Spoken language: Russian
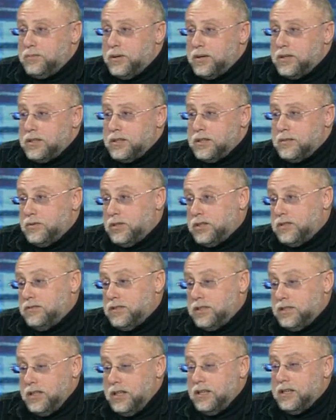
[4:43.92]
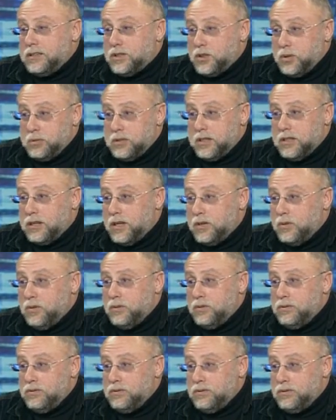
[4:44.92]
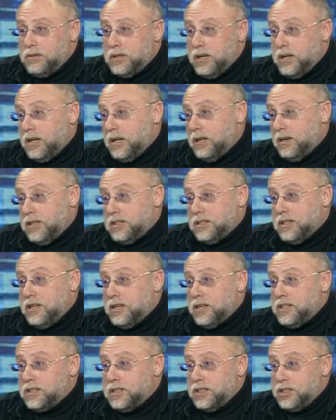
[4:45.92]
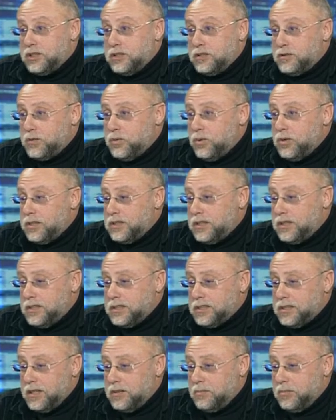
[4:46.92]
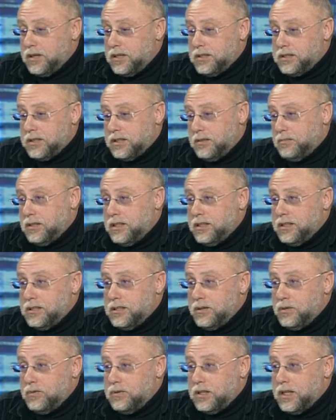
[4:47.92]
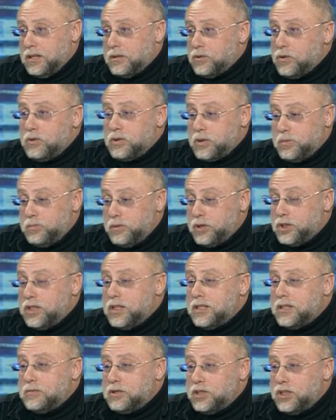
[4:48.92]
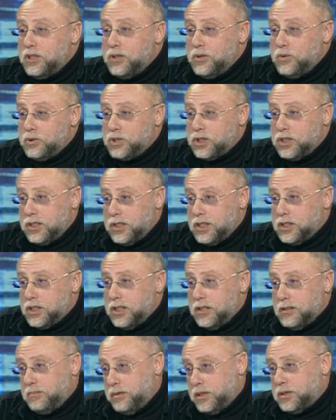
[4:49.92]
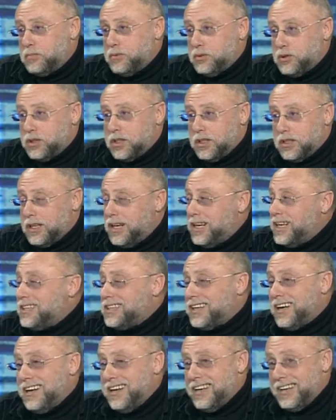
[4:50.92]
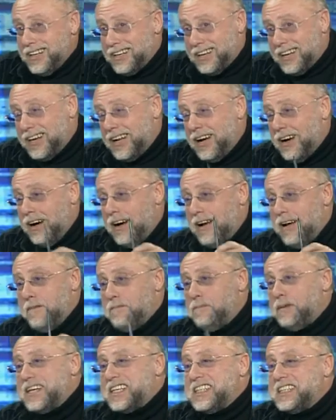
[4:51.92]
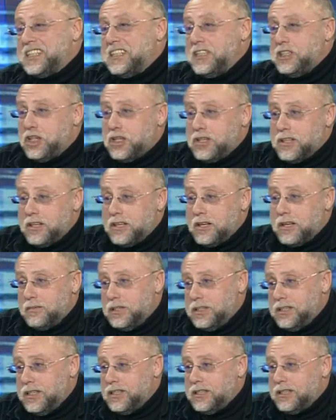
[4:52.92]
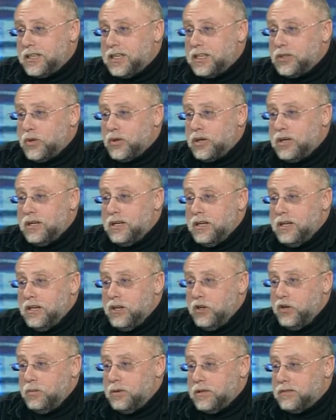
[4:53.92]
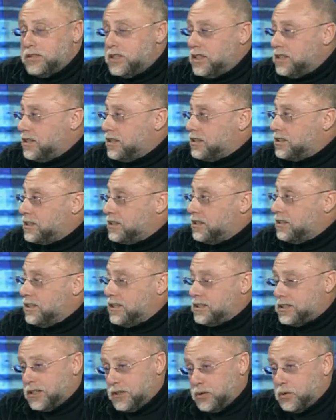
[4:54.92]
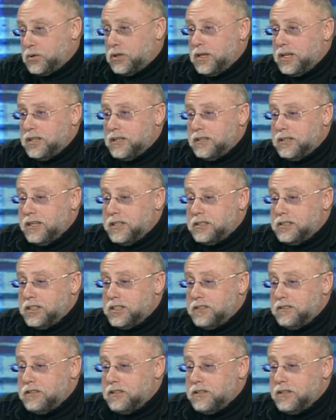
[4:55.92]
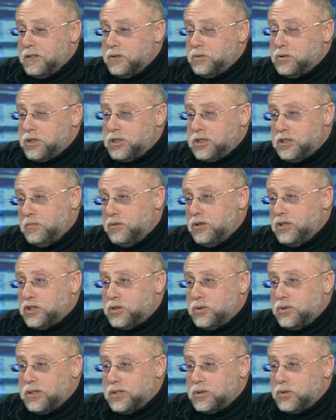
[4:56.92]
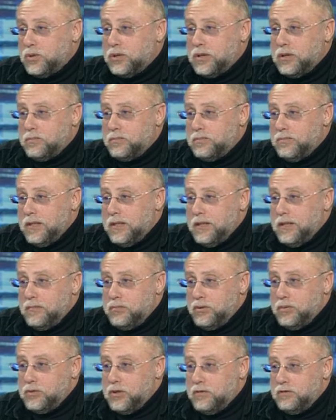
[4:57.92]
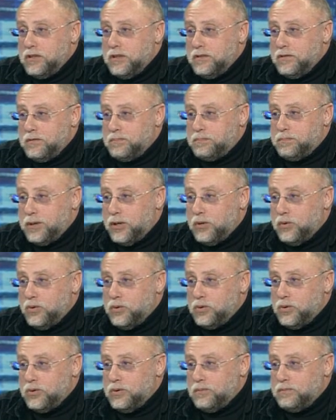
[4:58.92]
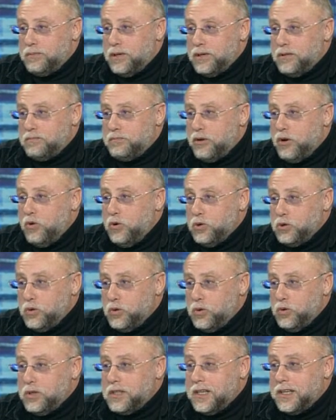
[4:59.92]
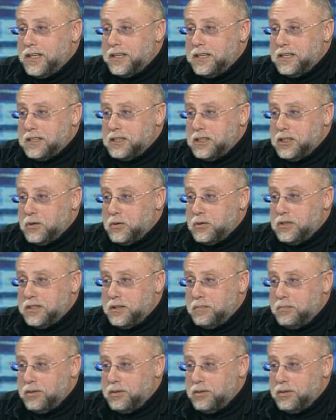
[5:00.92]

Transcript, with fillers: по-разному осветили. Собственно, какое, какая раз, разная жизнь в городе, разнообразная, мы это увидели. Но ну, с бюджетом жить лучше, нежели без бюджета. Конечно. Это для пересыченных громадян, на которые любят все так ссылаться, но ну, так, так действительно лучше. Тем более, что, насколько я помню, вы его по ходу, по, по ходу года корректируете